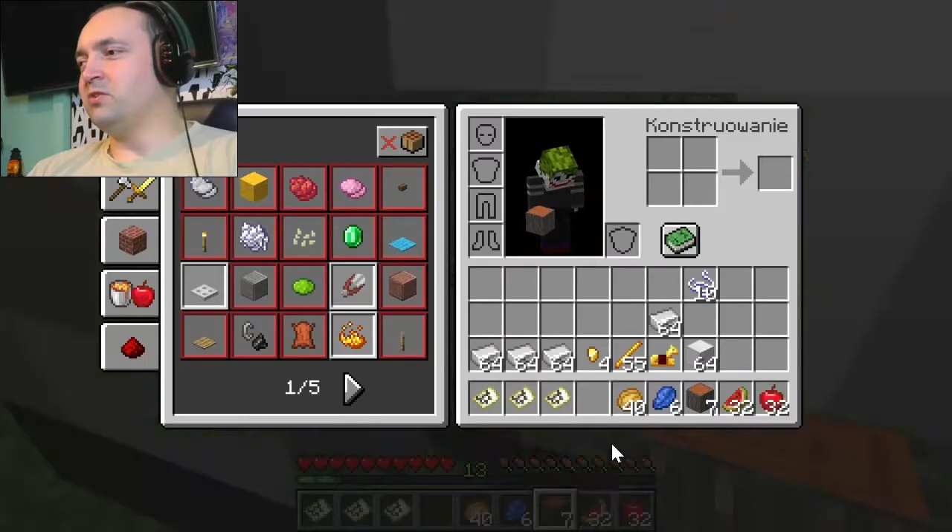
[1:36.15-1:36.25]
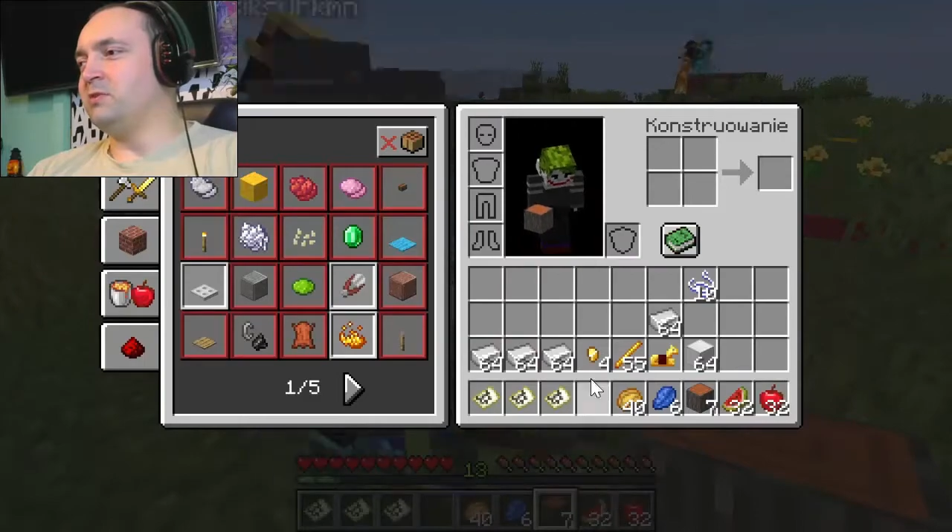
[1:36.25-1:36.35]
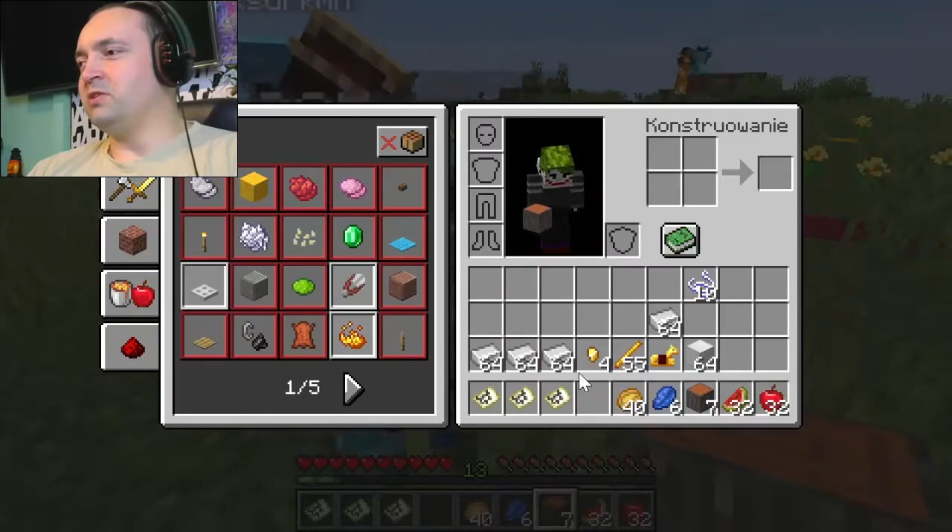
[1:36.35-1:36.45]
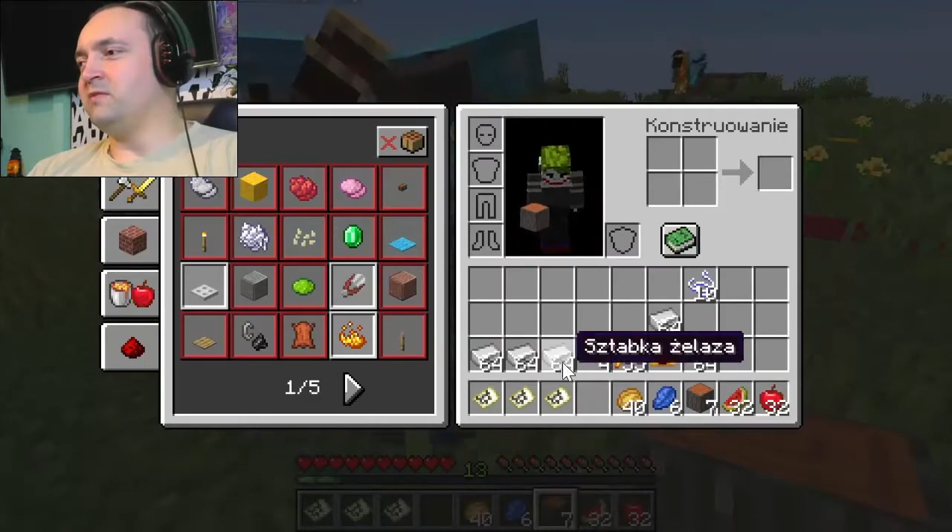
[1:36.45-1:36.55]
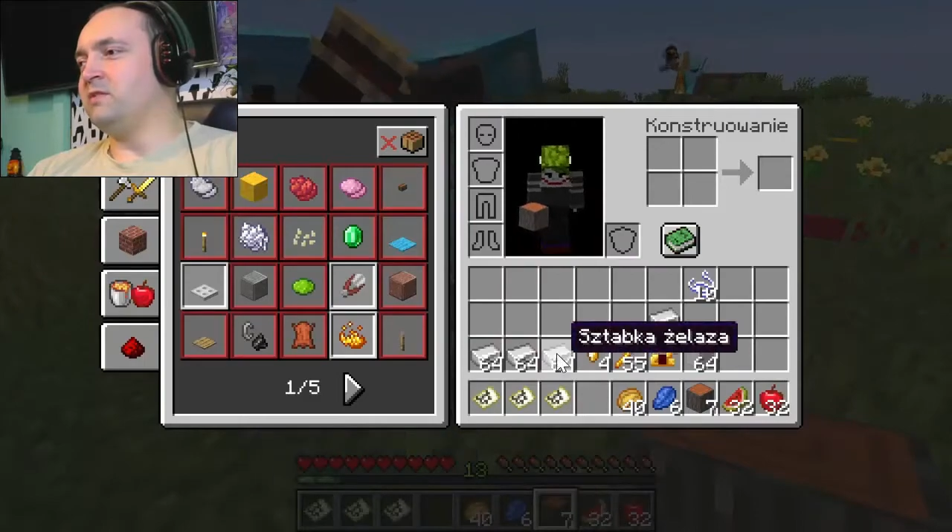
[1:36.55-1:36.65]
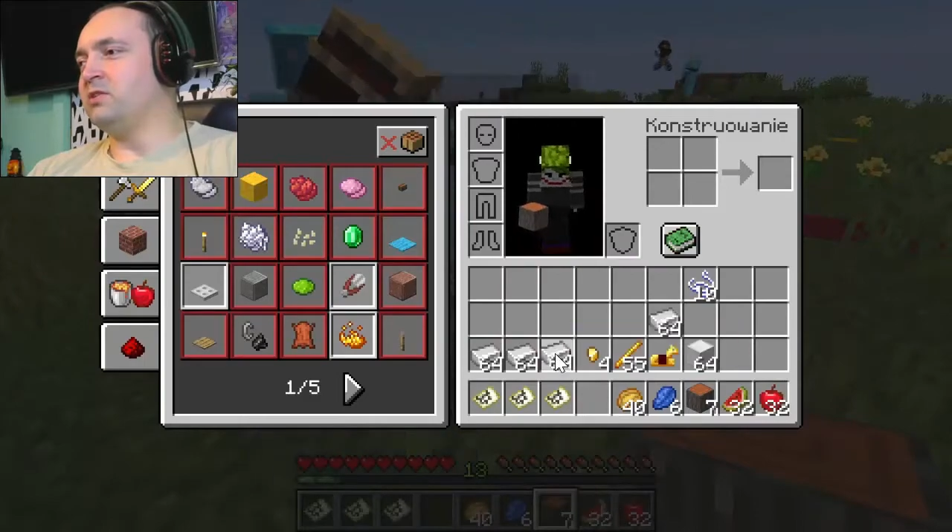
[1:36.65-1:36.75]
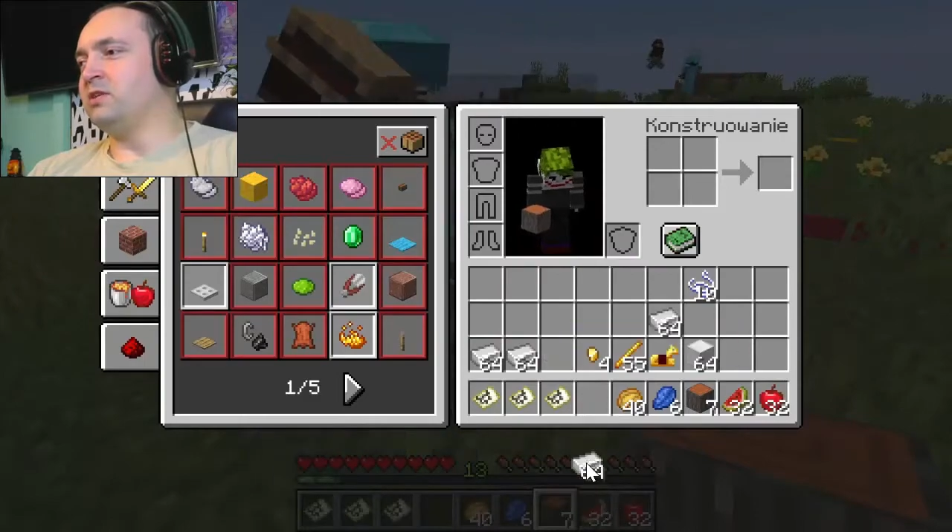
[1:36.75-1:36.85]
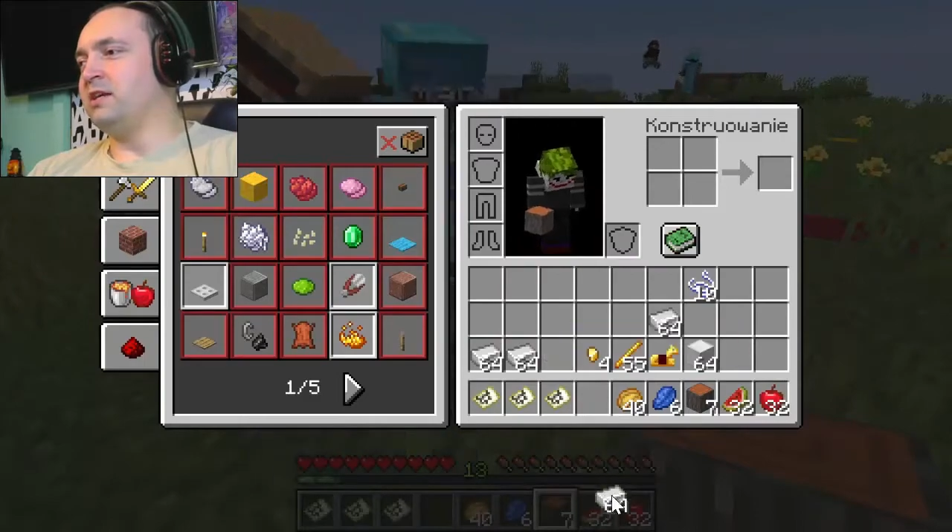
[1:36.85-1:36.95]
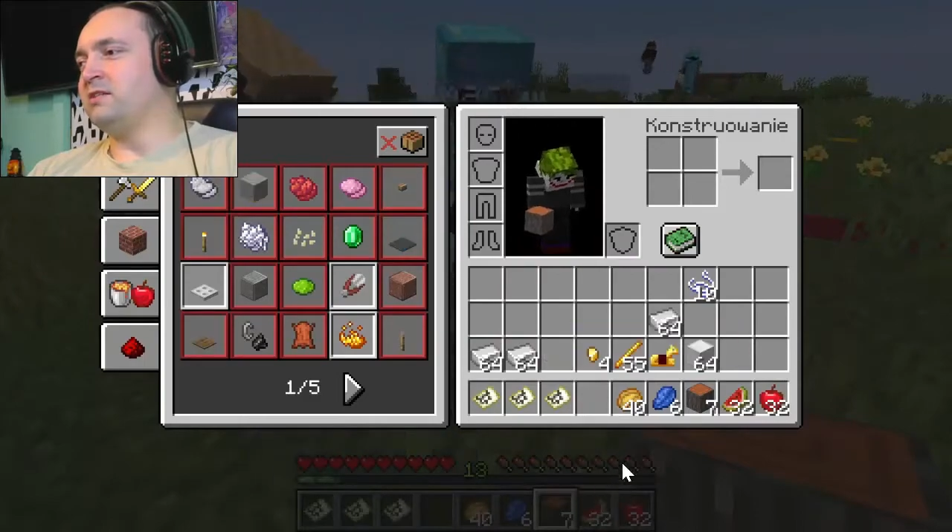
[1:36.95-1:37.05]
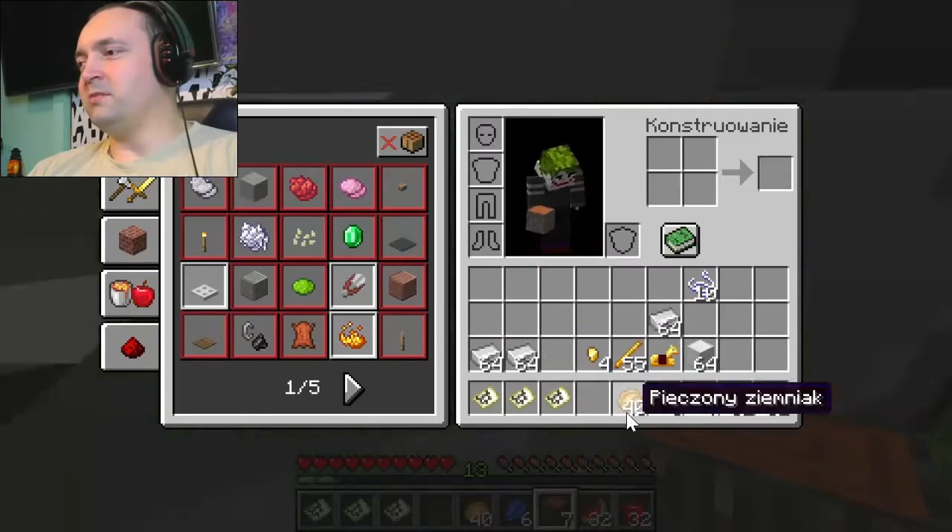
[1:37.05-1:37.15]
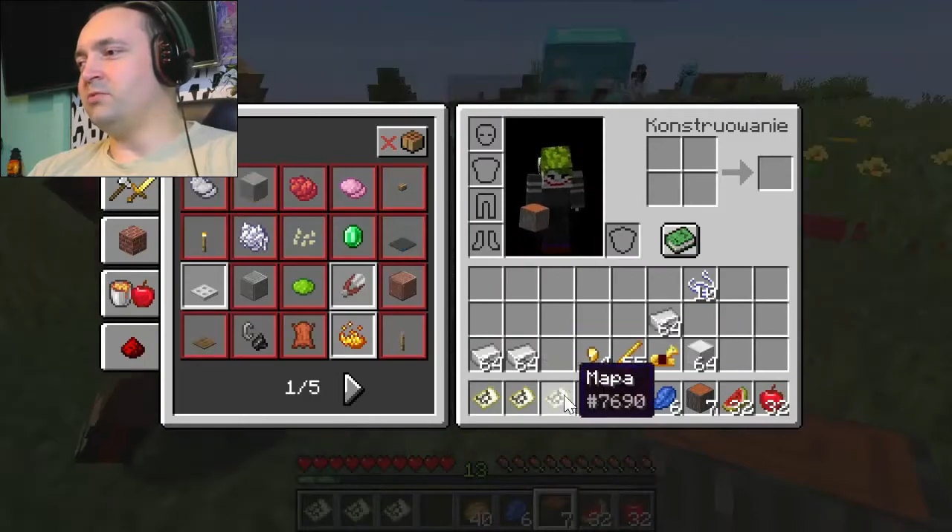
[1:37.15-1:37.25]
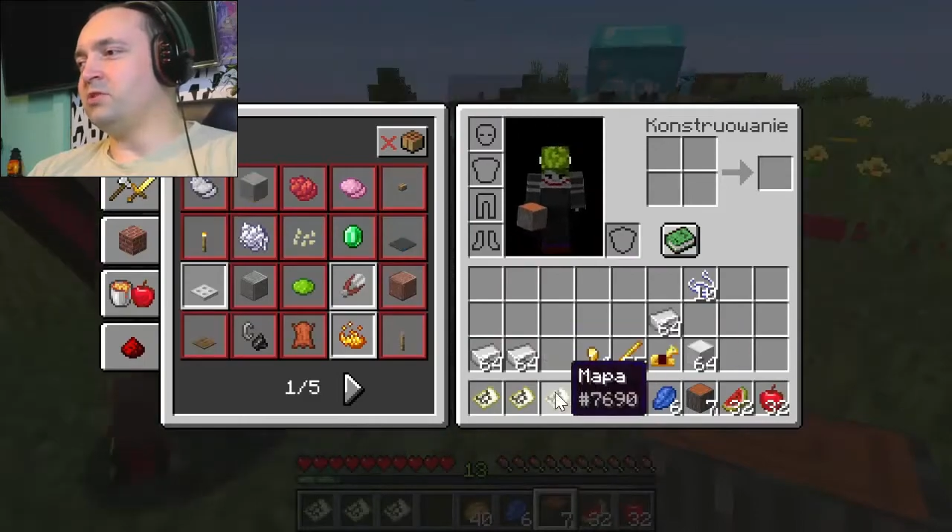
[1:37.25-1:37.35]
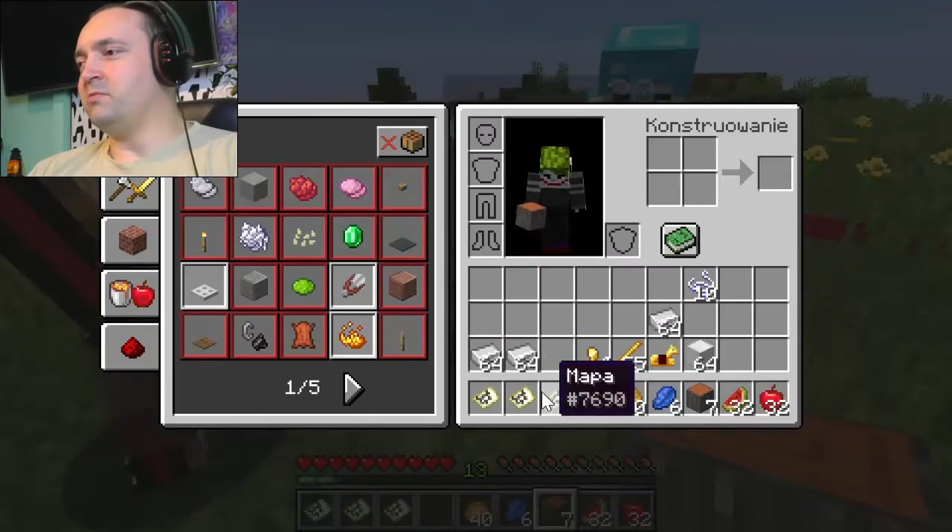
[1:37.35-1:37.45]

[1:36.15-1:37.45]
tu macie więcej żelaza, proszę